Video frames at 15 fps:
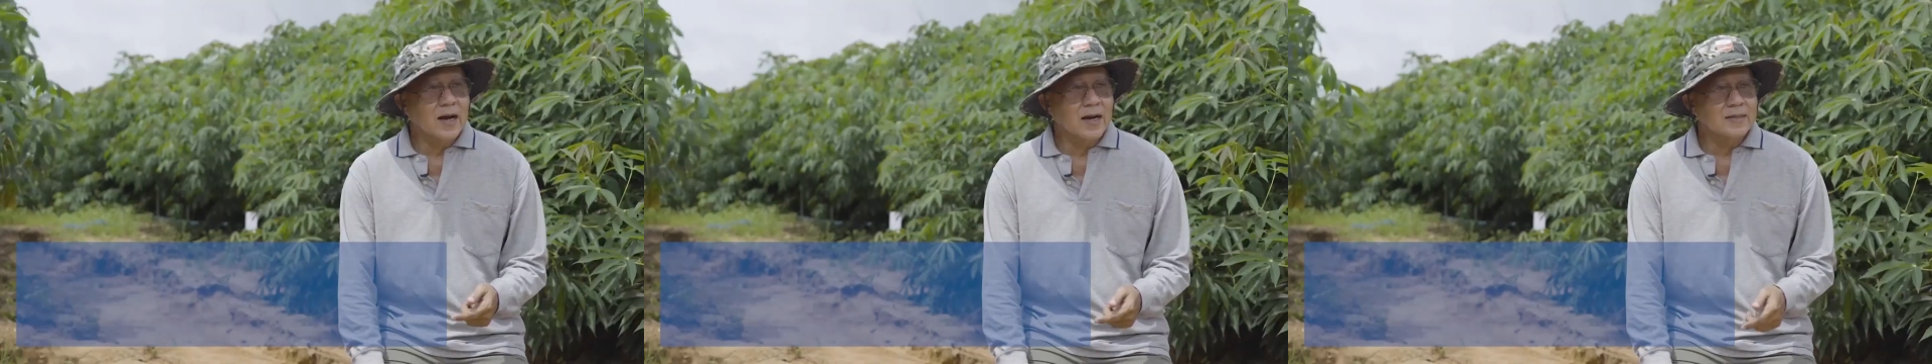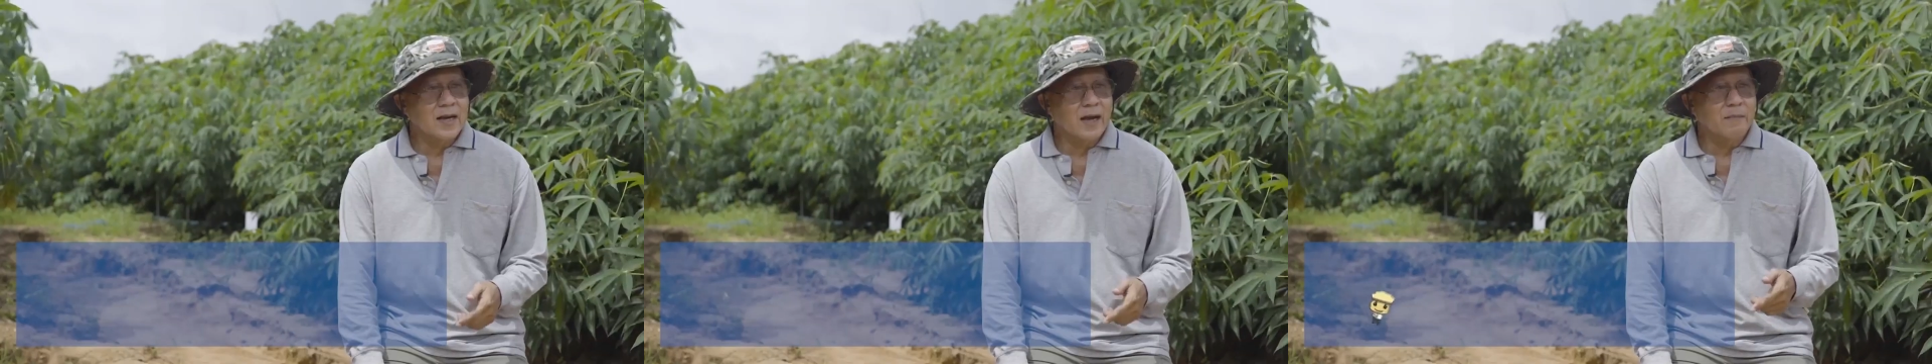
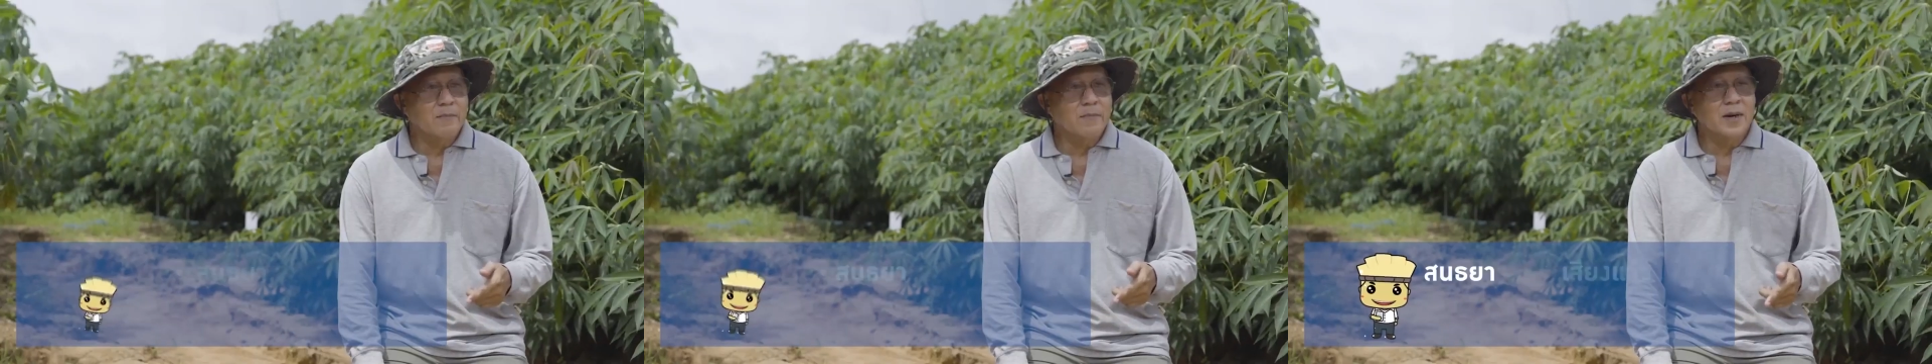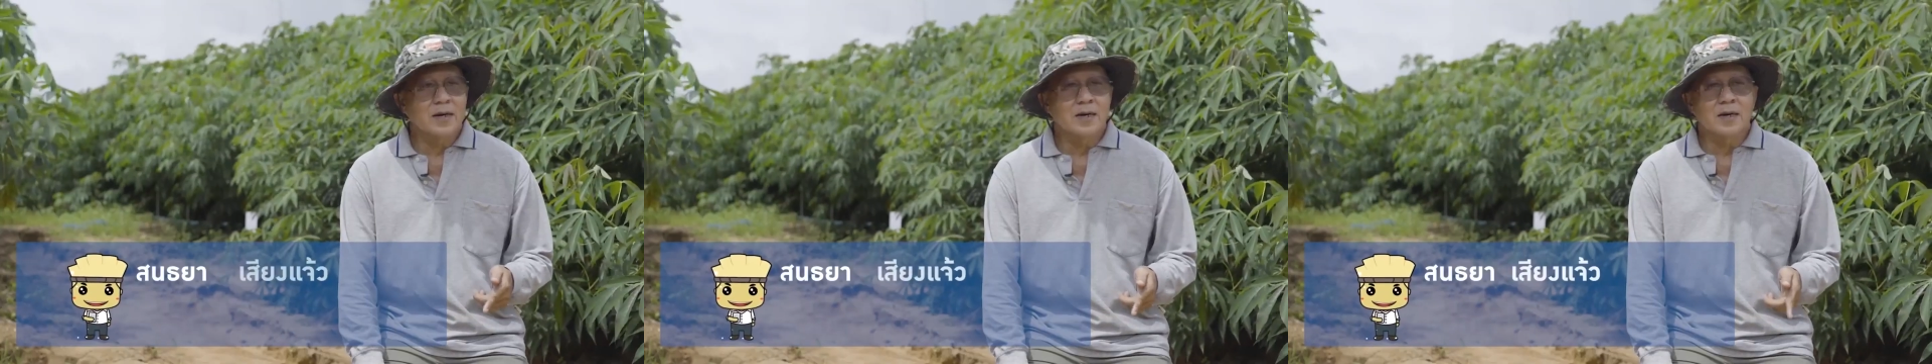การ
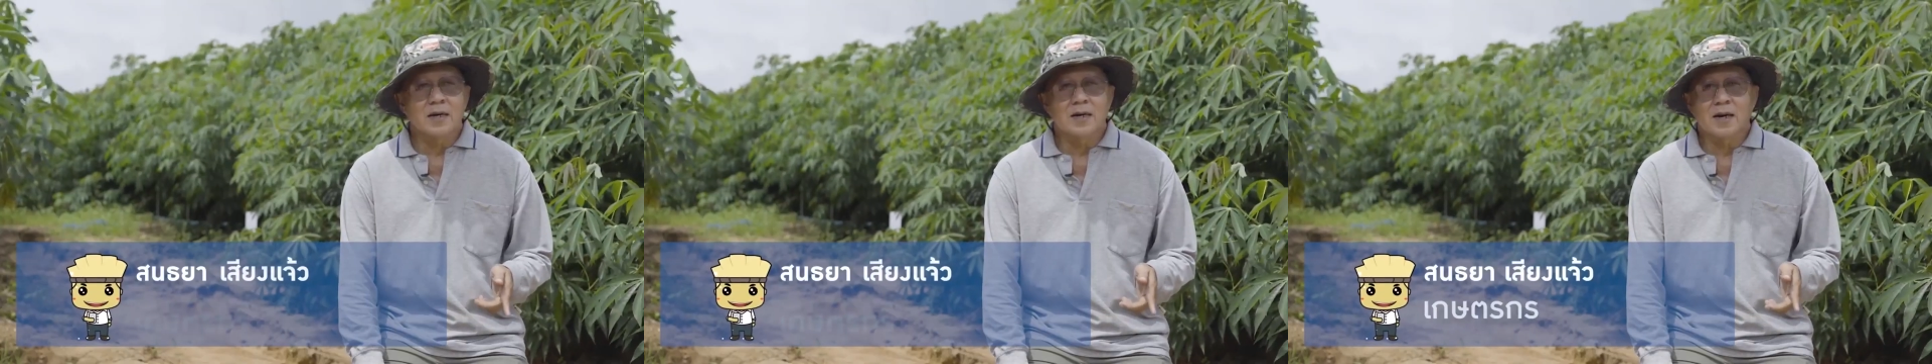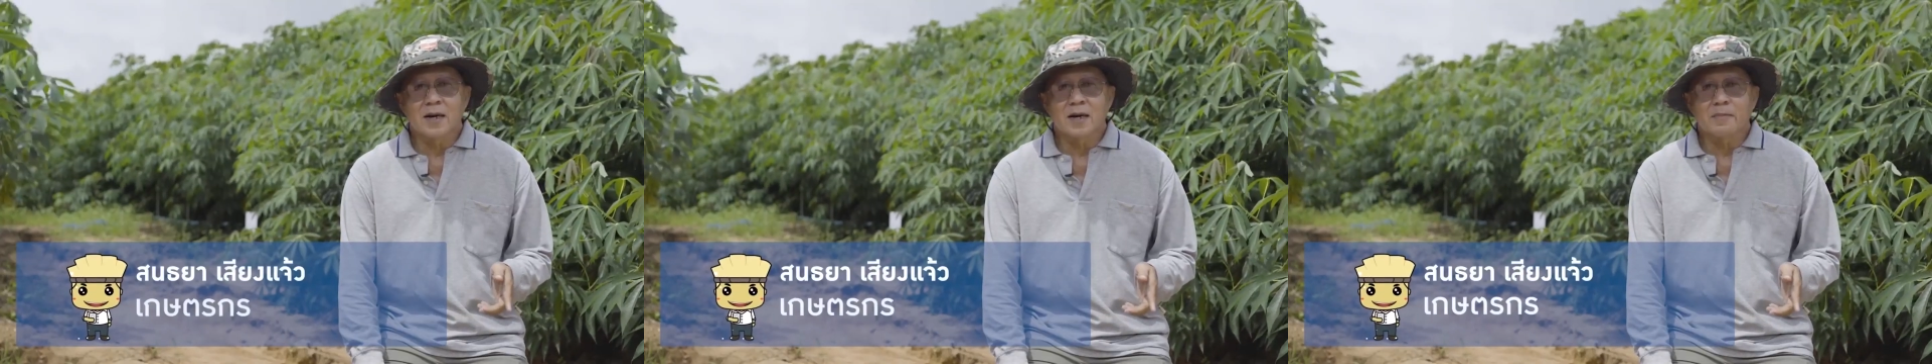
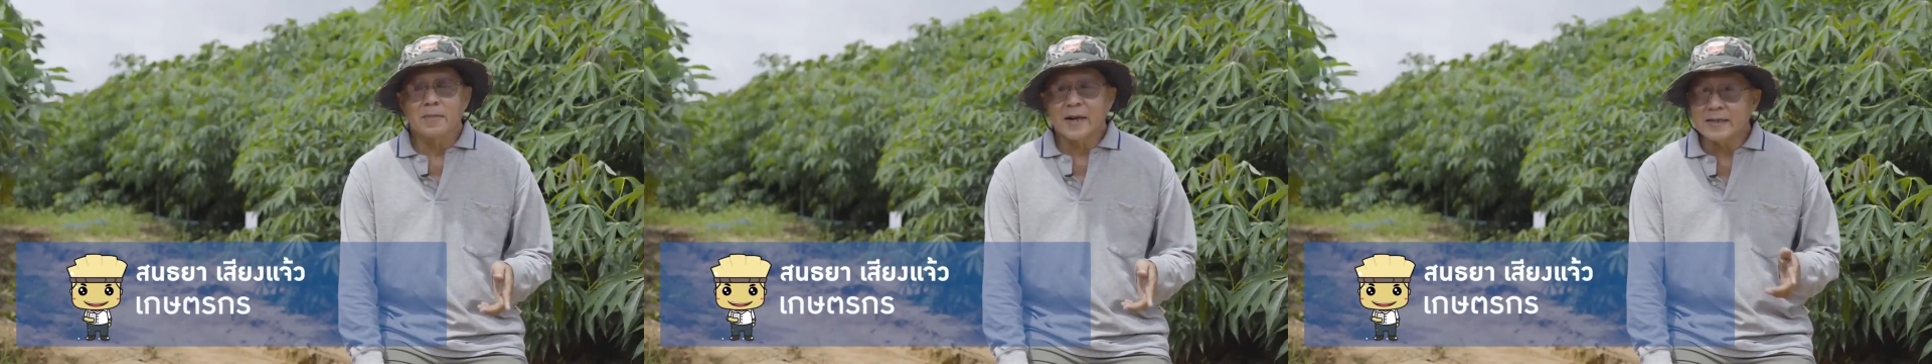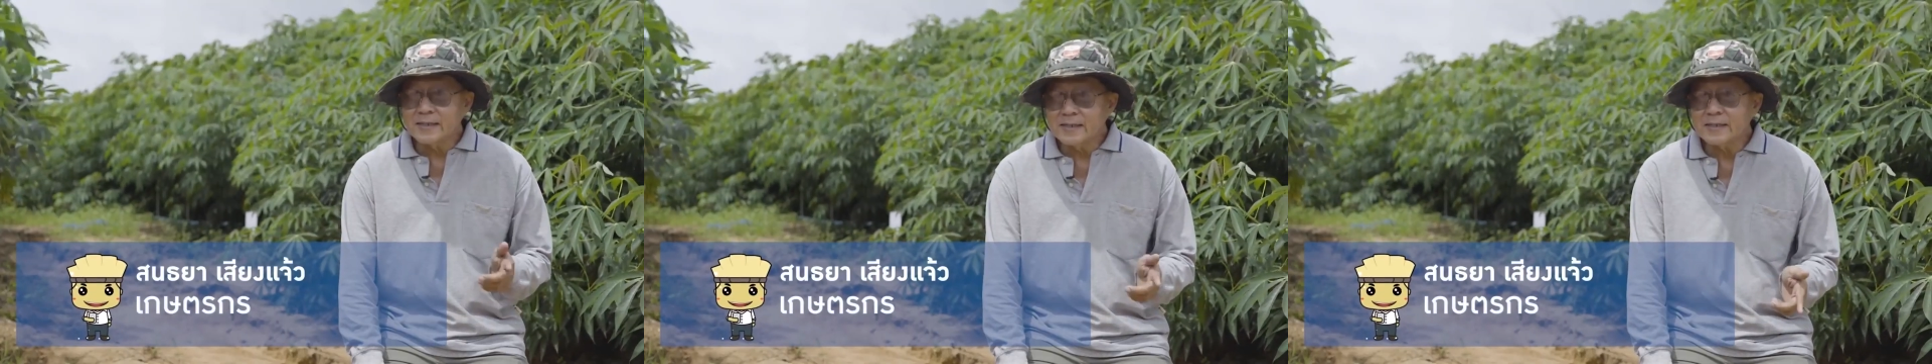
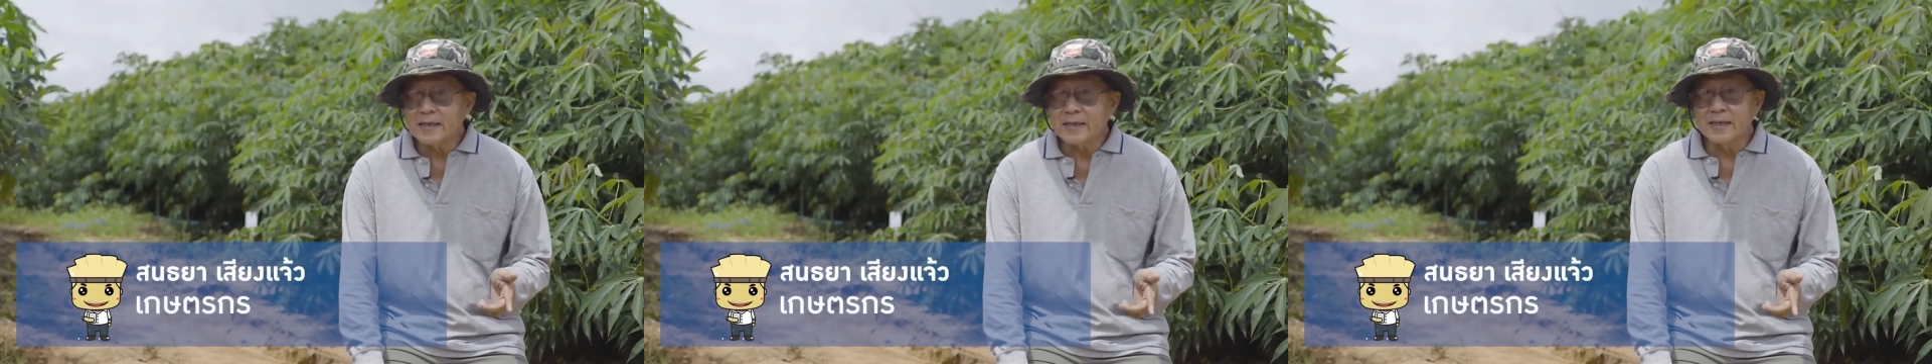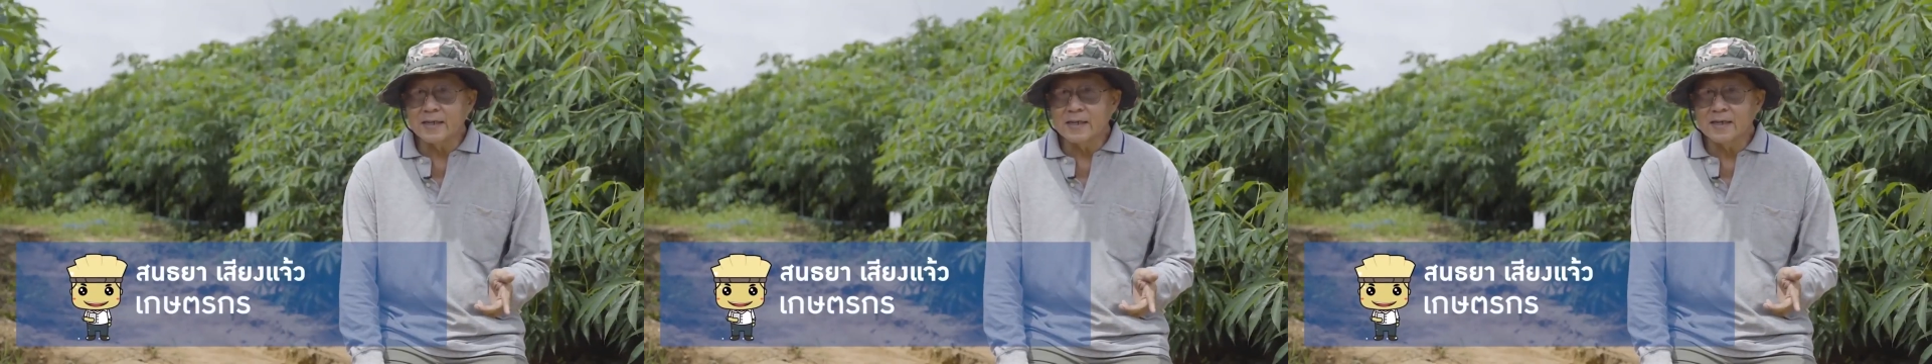ทำมันอิน
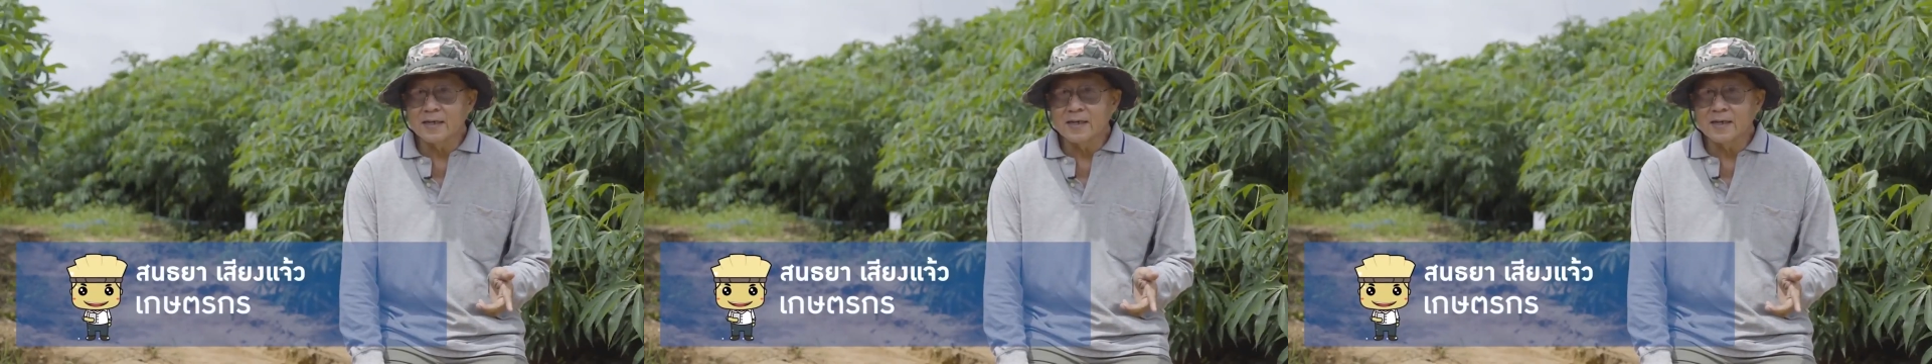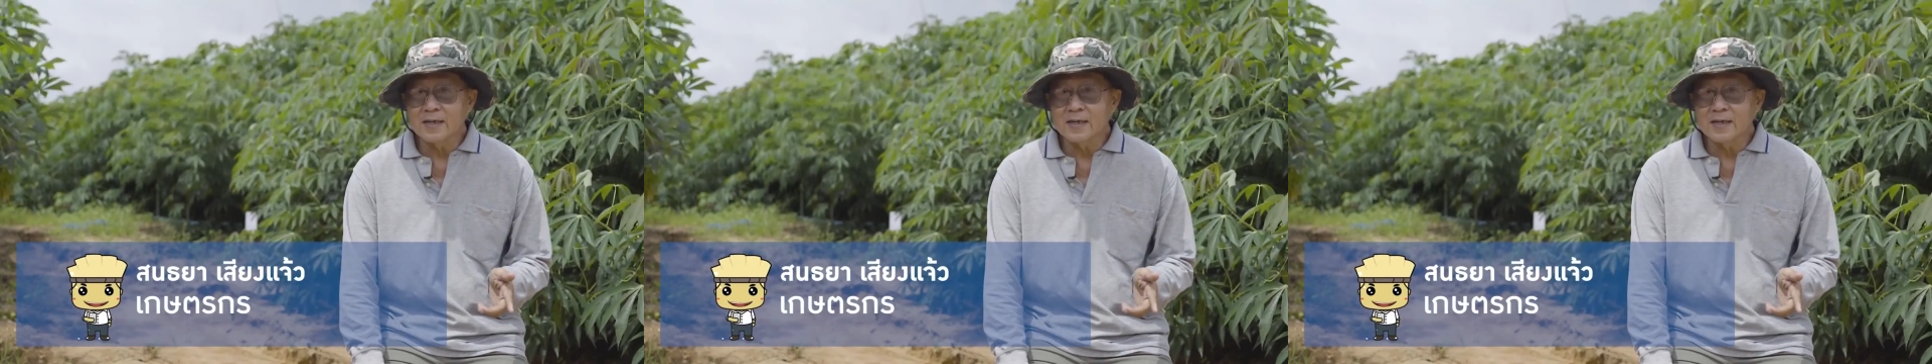ทรีย์